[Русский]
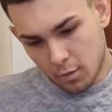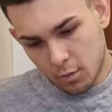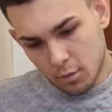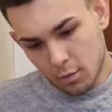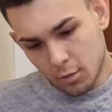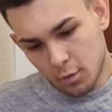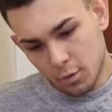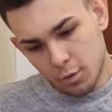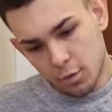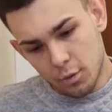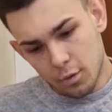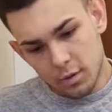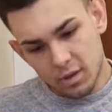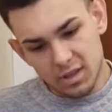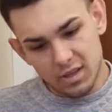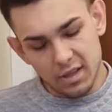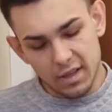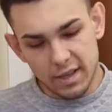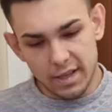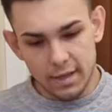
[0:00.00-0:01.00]
огонек
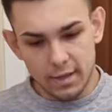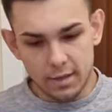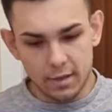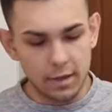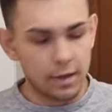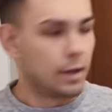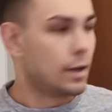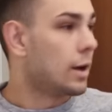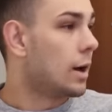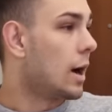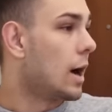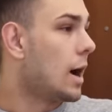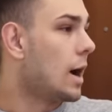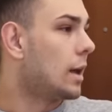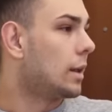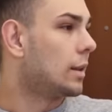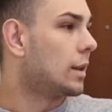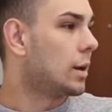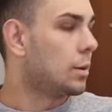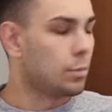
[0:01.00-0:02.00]
слоистый.
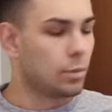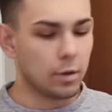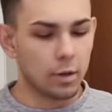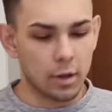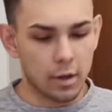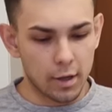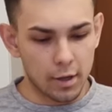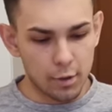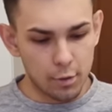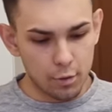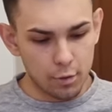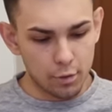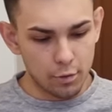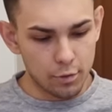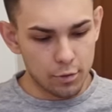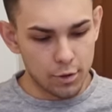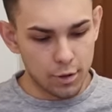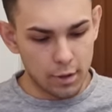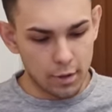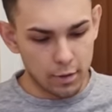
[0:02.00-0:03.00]
А, там был огонек
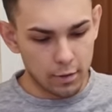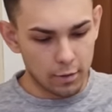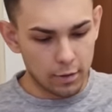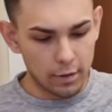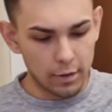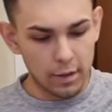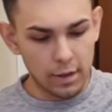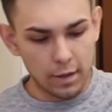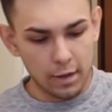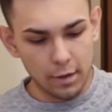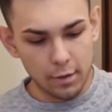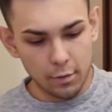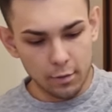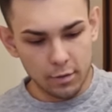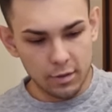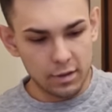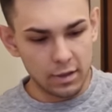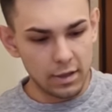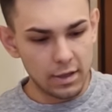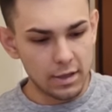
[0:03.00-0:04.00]
тоже. Это
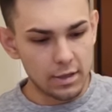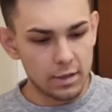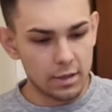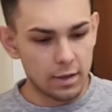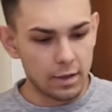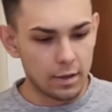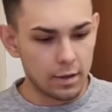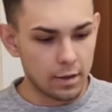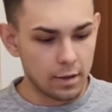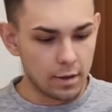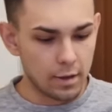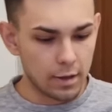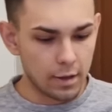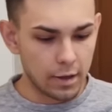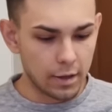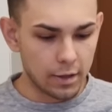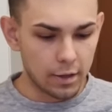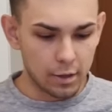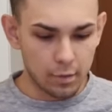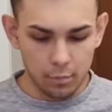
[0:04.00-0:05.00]
огонек слоистый.
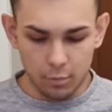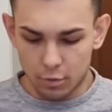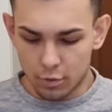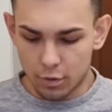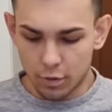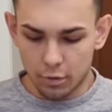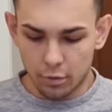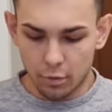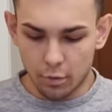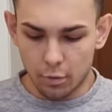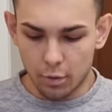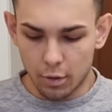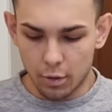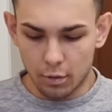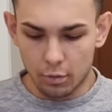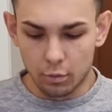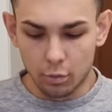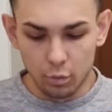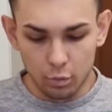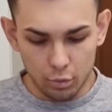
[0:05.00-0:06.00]
Это немножко
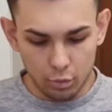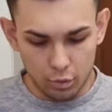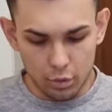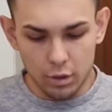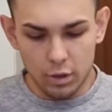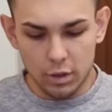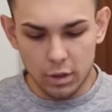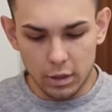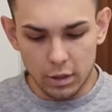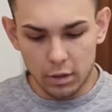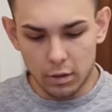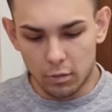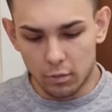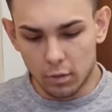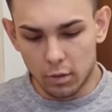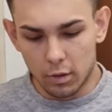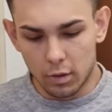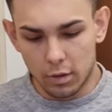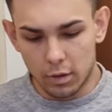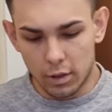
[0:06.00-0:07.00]
другой. Ну, тоже, кстати,
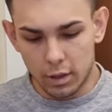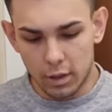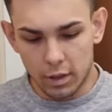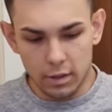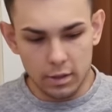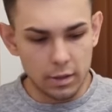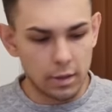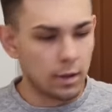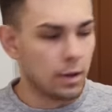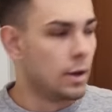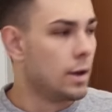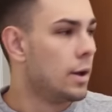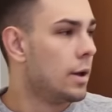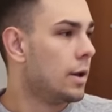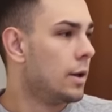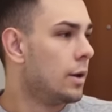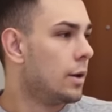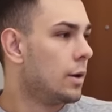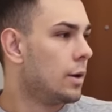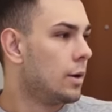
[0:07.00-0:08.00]
довольно интересно.
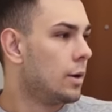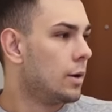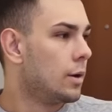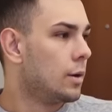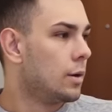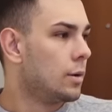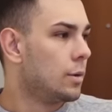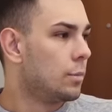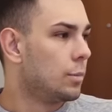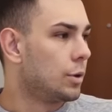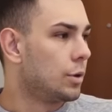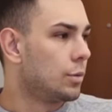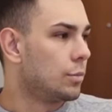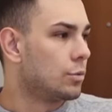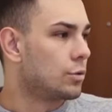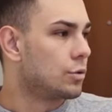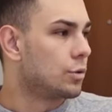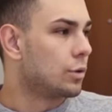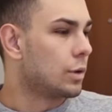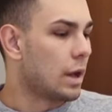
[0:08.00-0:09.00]

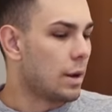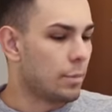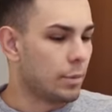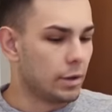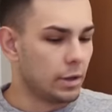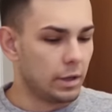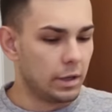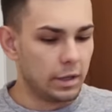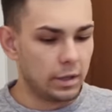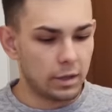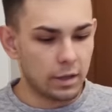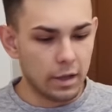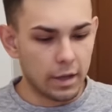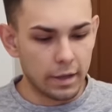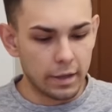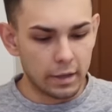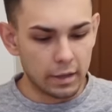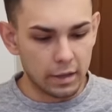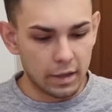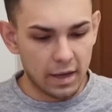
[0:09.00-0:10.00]
Потому что там монолитная,
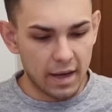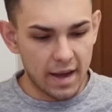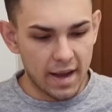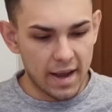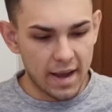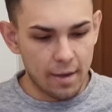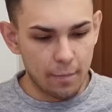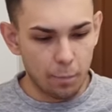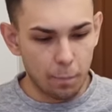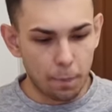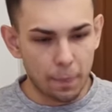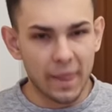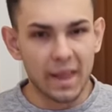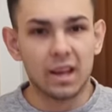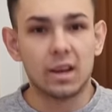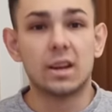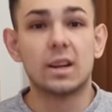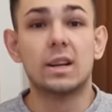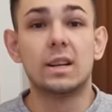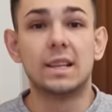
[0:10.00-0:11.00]
а это такая
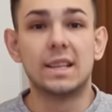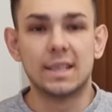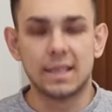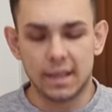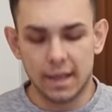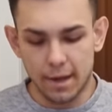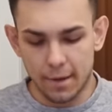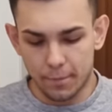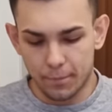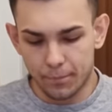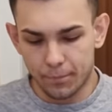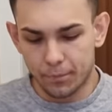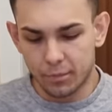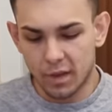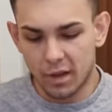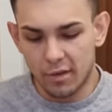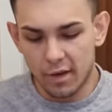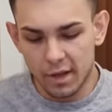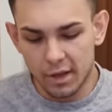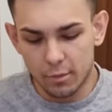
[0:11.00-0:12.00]
рыхлистая.
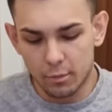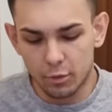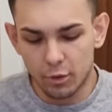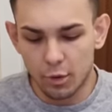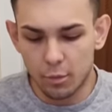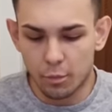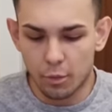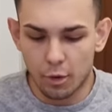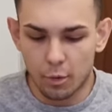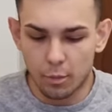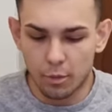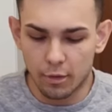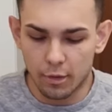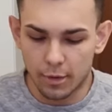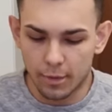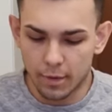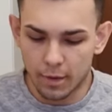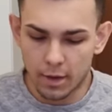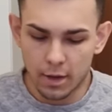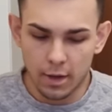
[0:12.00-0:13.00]
Давайте будем пробовать.